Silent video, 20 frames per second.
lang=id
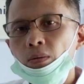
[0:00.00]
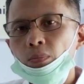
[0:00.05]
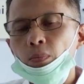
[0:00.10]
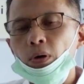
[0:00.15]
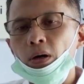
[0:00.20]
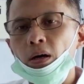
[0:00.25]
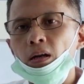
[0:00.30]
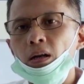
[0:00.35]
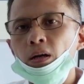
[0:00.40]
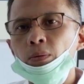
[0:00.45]

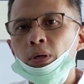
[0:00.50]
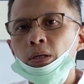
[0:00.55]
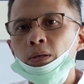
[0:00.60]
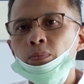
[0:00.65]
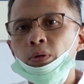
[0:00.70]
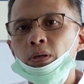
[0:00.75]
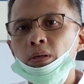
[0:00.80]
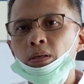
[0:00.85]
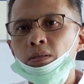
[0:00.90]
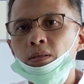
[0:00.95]

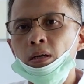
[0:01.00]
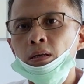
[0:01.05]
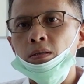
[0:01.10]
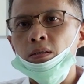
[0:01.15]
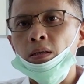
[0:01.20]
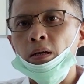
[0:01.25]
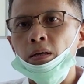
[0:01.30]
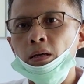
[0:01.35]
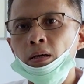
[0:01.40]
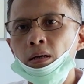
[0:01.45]
Pengalaman berkesan
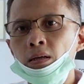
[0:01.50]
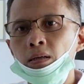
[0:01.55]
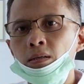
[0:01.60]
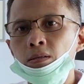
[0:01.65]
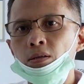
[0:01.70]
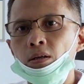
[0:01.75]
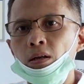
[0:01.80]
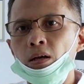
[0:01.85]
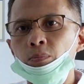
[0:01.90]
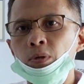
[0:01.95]
saya
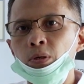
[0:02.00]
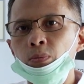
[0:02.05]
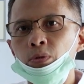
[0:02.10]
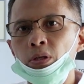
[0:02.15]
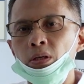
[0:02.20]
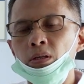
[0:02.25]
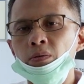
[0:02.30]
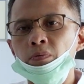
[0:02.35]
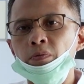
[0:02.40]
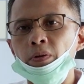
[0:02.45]
selama
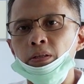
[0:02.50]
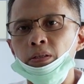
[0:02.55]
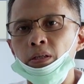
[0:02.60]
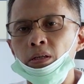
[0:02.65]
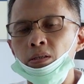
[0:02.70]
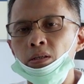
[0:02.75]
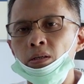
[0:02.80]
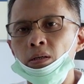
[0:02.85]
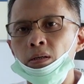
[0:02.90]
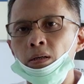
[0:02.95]
menjadi
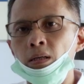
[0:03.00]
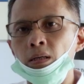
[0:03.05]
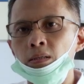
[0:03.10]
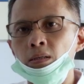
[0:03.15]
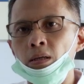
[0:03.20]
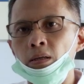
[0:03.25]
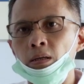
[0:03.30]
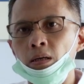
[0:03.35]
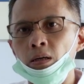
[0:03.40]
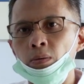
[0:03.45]
franchisee adalah
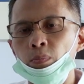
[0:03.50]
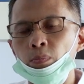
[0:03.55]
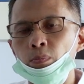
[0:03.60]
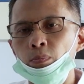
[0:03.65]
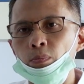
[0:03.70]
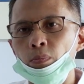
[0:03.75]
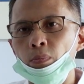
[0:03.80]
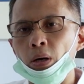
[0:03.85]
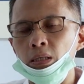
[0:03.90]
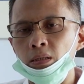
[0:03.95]
saya
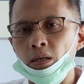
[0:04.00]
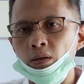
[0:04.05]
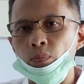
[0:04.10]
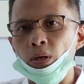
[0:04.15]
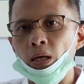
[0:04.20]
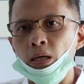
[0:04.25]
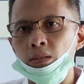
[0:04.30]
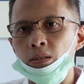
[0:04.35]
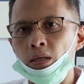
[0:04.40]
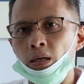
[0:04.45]
banyak
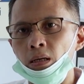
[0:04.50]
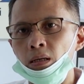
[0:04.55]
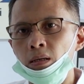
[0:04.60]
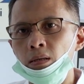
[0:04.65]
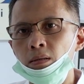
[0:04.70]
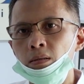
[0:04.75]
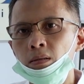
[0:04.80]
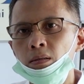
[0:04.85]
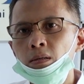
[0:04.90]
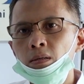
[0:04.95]

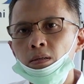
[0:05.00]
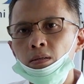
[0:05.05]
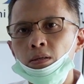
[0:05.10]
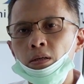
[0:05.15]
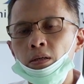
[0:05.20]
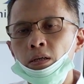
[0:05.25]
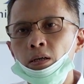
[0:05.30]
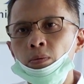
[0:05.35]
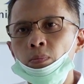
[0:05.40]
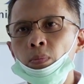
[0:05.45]
belajar,
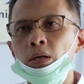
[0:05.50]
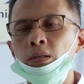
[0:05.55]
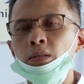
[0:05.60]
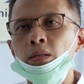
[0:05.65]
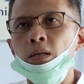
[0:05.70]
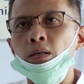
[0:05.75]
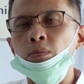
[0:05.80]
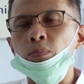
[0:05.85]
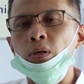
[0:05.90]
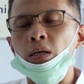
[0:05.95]
saya
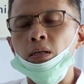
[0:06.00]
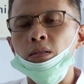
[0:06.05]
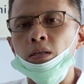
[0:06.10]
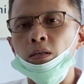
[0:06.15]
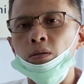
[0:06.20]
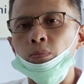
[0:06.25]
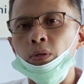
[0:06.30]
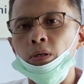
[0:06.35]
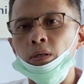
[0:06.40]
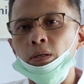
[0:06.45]
banyak
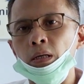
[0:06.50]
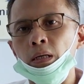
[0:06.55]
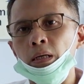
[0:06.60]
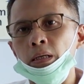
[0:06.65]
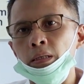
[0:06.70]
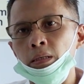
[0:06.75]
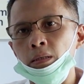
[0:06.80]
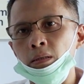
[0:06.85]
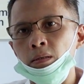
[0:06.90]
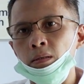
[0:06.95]
belajar
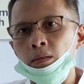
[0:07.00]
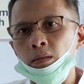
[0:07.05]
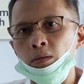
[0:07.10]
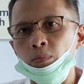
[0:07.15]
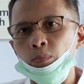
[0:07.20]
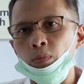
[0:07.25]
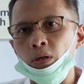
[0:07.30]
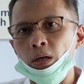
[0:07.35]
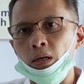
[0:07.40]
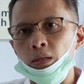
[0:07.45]
mengenai
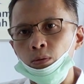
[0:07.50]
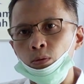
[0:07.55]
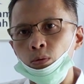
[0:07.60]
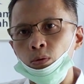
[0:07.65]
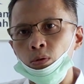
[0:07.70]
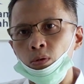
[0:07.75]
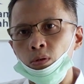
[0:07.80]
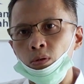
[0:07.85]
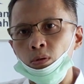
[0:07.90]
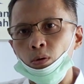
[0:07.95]

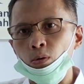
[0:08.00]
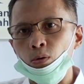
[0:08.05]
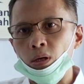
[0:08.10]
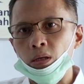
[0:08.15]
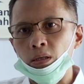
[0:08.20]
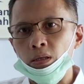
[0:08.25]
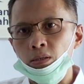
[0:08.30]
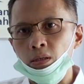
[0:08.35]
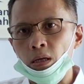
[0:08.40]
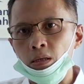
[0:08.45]
mengatur
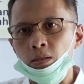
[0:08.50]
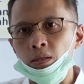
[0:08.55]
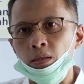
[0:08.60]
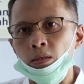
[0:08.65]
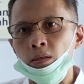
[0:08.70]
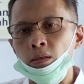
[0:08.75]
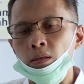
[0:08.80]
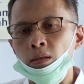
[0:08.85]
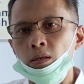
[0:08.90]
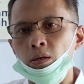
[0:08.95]

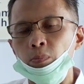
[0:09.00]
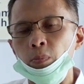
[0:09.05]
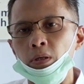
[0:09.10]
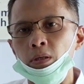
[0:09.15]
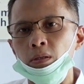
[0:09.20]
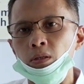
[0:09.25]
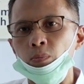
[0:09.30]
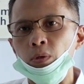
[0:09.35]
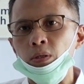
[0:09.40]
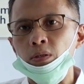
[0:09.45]
organisasi
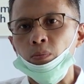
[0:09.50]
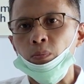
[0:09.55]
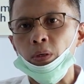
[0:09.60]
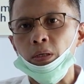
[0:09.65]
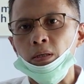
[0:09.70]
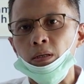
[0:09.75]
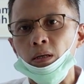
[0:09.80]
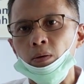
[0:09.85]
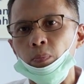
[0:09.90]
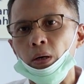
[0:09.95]
kepada
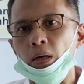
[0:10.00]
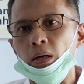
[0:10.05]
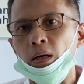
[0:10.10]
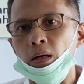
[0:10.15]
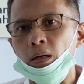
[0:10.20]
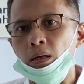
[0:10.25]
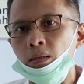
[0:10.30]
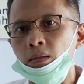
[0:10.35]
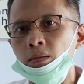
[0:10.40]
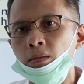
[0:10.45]
teman-teman di
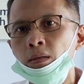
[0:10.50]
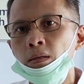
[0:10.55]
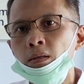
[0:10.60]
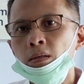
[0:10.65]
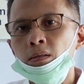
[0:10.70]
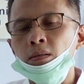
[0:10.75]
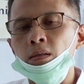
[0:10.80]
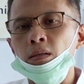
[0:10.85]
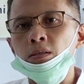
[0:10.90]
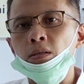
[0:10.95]
lapangan,
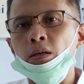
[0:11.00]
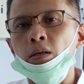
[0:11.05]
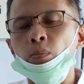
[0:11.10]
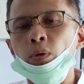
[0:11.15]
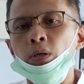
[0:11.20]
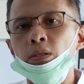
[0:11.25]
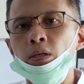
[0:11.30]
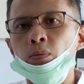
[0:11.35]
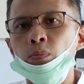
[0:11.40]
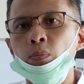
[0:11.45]
dan saya
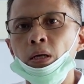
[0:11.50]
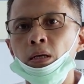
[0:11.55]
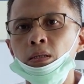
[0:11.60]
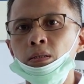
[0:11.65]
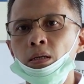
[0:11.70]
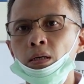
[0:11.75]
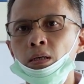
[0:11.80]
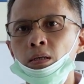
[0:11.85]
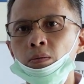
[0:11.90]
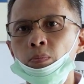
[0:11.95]
banyak
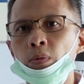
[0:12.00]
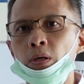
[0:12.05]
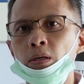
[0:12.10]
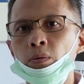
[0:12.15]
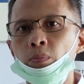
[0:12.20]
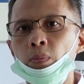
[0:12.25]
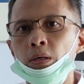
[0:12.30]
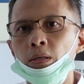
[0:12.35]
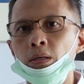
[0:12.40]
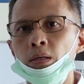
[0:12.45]
belajar
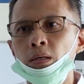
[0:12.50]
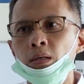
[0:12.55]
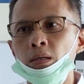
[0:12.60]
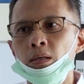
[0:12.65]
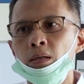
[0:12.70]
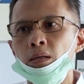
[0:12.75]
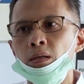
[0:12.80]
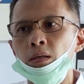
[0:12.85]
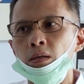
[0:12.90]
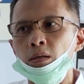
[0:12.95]

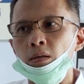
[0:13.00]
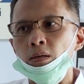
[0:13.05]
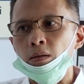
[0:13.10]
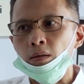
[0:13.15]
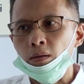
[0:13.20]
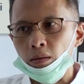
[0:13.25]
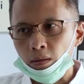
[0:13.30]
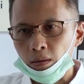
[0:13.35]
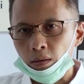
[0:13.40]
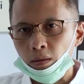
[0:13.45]
bagaimana
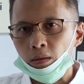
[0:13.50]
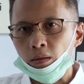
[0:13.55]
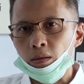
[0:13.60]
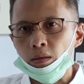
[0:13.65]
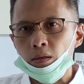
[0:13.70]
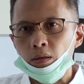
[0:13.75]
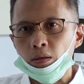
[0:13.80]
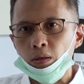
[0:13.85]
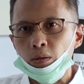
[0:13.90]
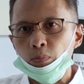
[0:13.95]

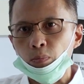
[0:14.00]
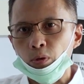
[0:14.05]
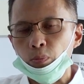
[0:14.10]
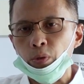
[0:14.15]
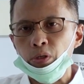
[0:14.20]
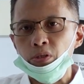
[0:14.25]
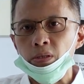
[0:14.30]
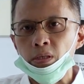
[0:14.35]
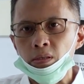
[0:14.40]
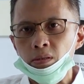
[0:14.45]
uh,
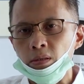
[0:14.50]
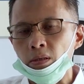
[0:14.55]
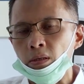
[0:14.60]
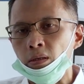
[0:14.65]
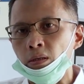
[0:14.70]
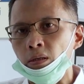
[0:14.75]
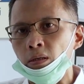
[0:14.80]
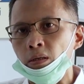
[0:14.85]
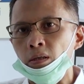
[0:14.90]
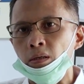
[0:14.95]
berbisnis
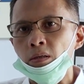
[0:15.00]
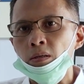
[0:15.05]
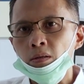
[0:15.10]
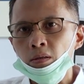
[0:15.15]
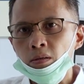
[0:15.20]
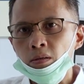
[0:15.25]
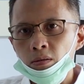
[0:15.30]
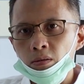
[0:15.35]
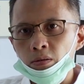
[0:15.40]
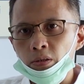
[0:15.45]
di
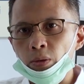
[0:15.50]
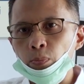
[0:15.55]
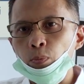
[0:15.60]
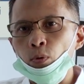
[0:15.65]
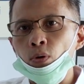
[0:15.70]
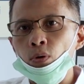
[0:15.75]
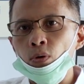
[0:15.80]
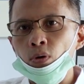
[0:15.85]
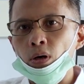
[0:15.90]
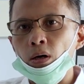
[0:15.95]

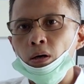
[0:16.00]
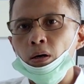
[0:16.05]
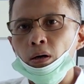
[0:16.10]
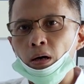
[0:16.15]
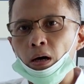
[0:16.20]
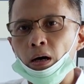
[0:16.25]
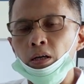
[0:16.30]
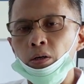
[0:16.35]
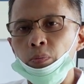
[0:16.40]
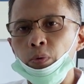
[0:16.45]
depo
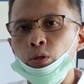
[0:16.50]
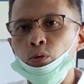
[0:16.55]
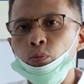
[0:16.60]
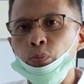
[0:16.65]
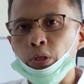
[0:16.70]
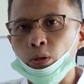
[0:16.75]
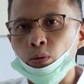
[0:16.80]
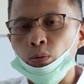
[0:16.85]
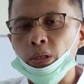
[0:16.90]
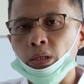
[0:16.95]
air minum
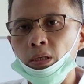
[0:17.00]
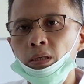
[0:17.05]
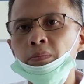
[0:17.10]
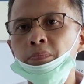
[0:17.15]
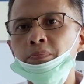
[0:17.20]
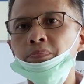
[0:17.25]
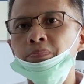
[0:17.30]
biru ini.